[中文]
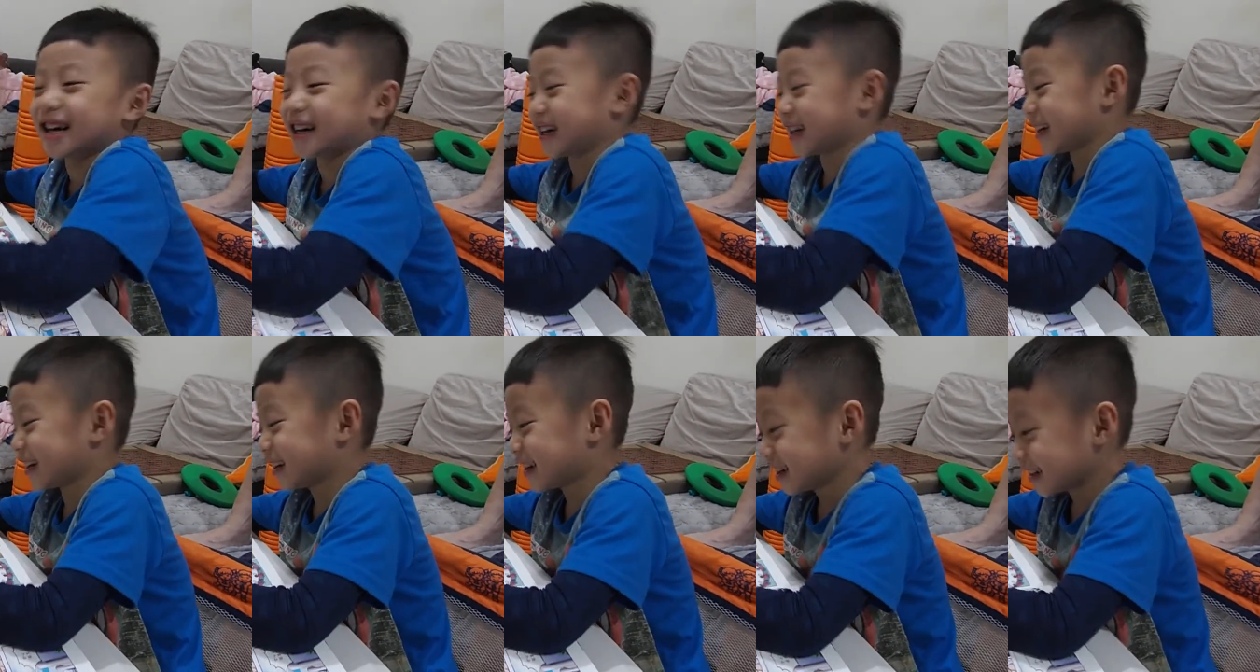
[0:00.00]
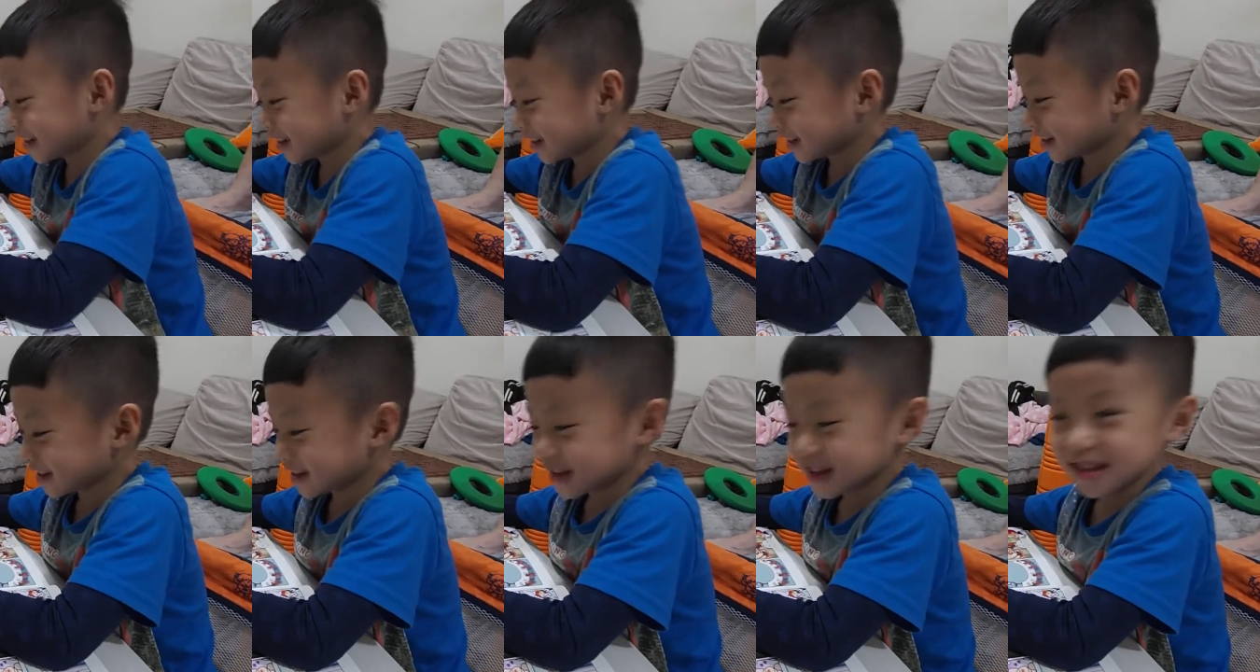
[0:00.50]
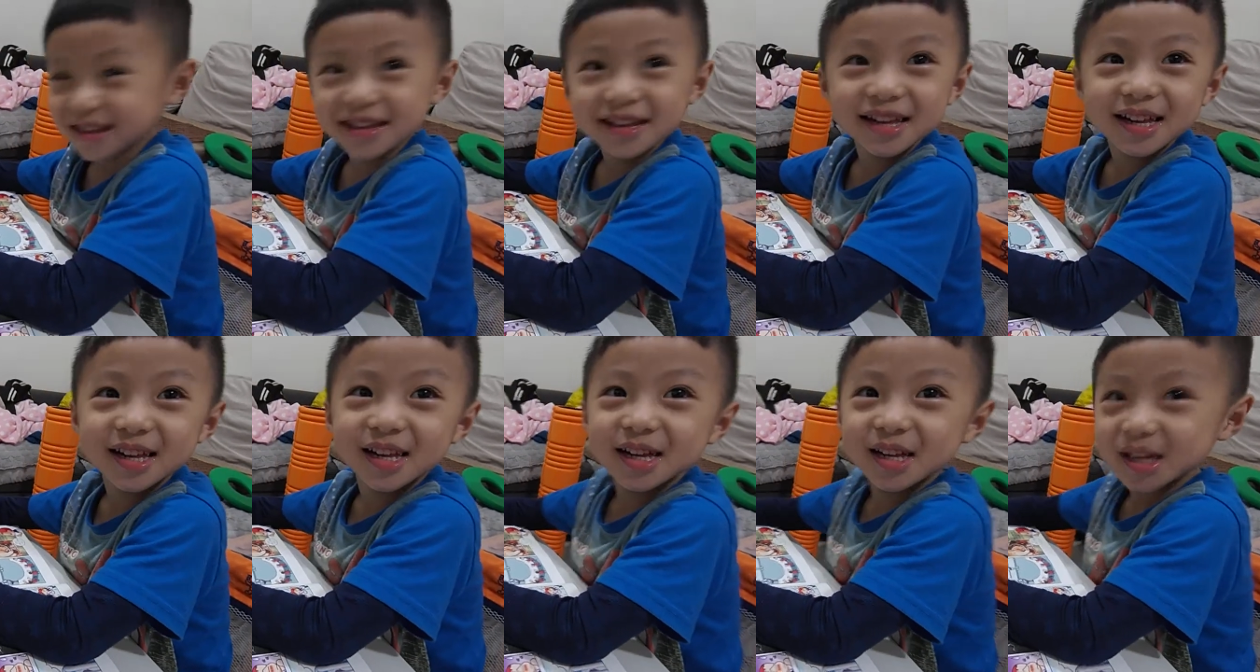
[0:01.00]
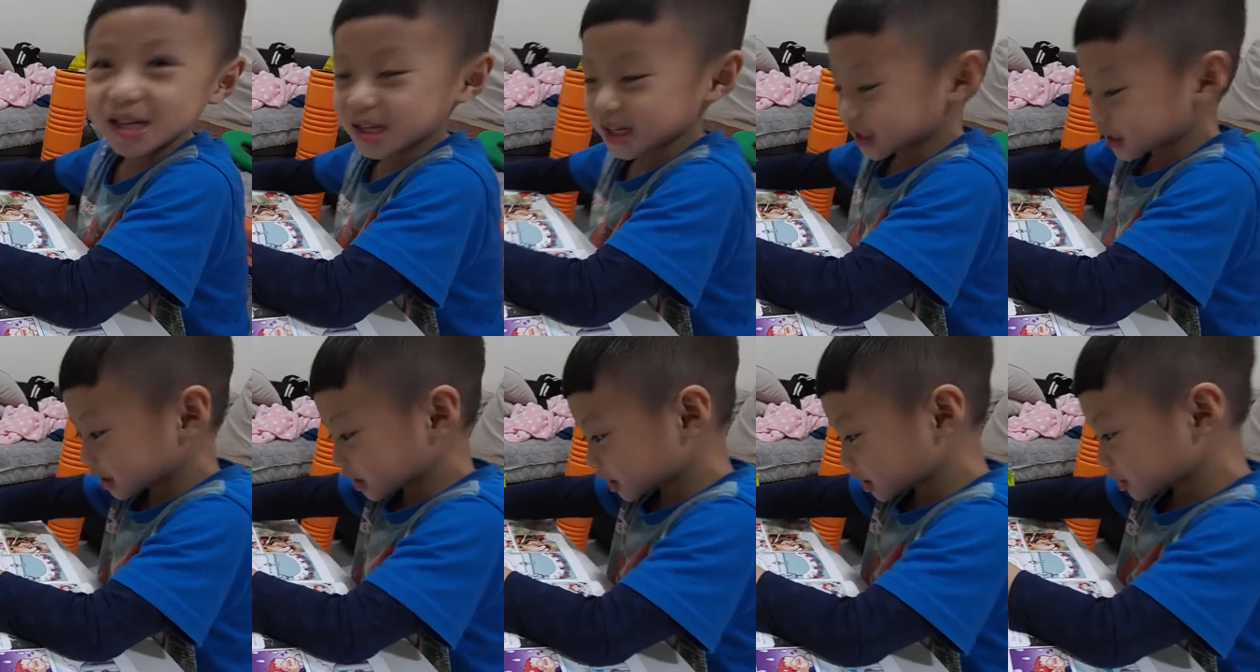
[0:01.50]
哦，那你觉得那个字
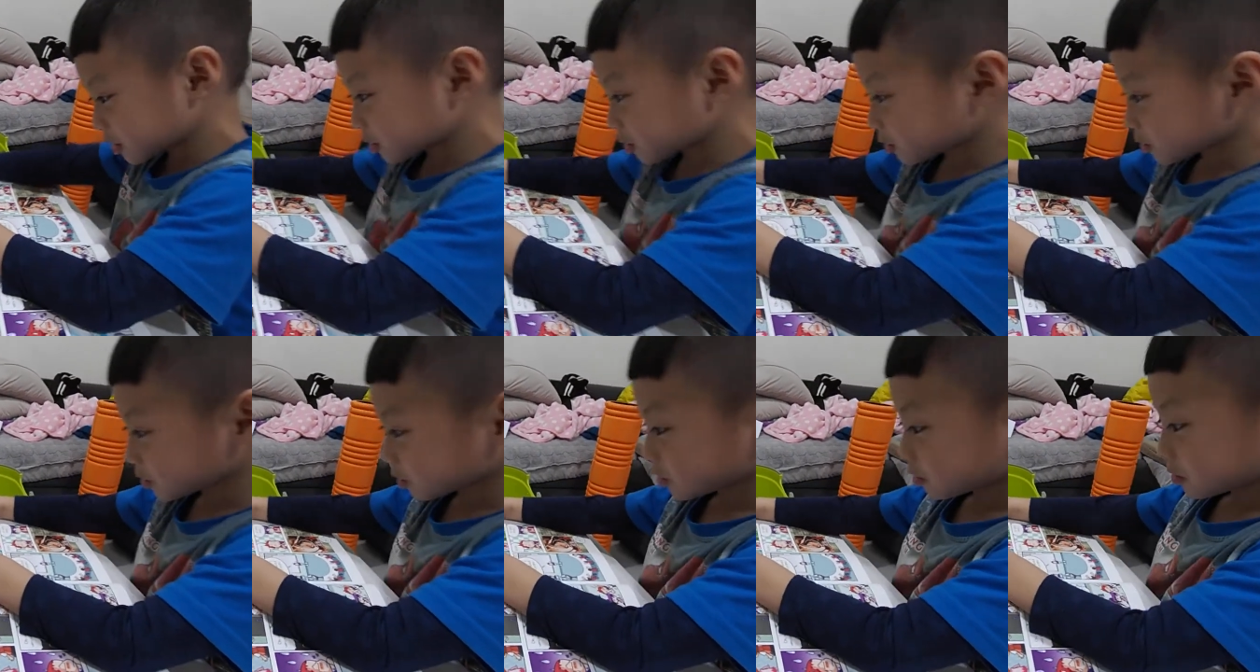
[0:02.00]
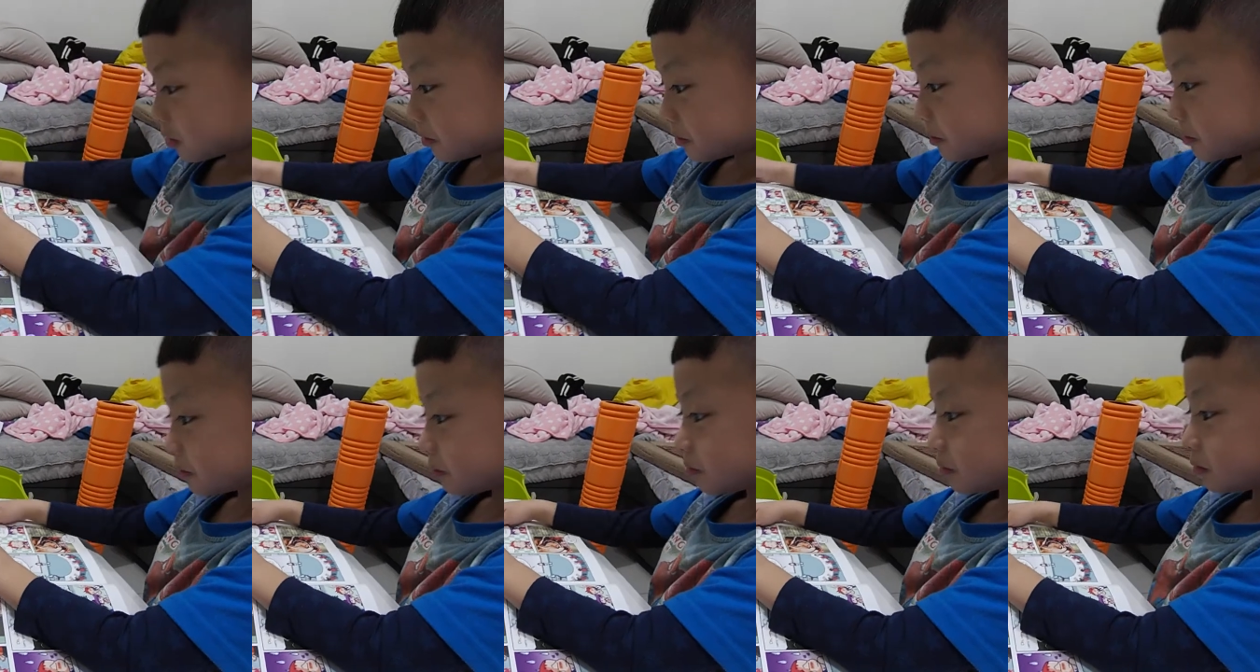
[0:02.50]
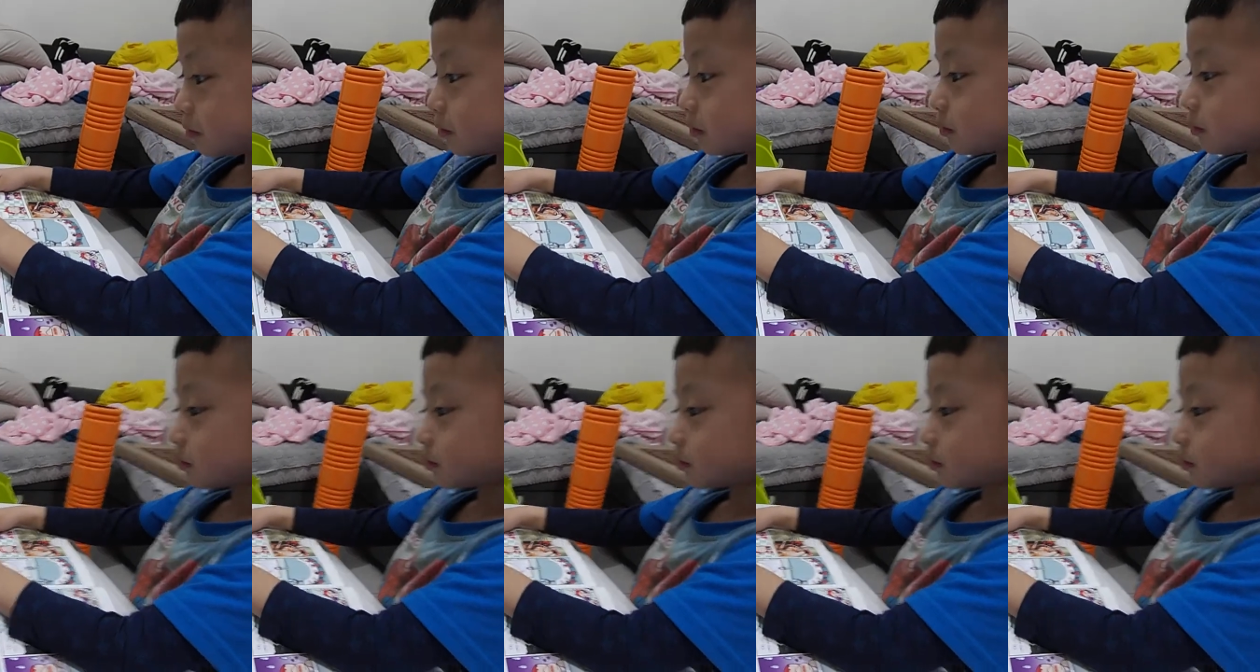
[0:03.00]
的数量对吗？